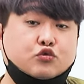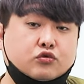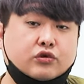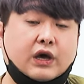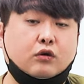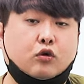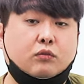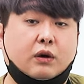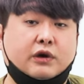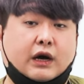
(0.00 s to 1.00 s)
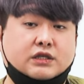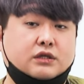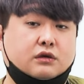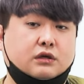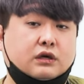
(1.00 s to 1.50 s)
중국이 항공모함을
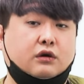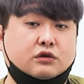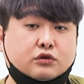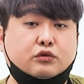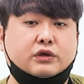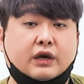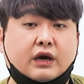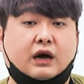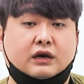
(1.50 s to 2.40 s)
가지는 거는 어느 정도 이해가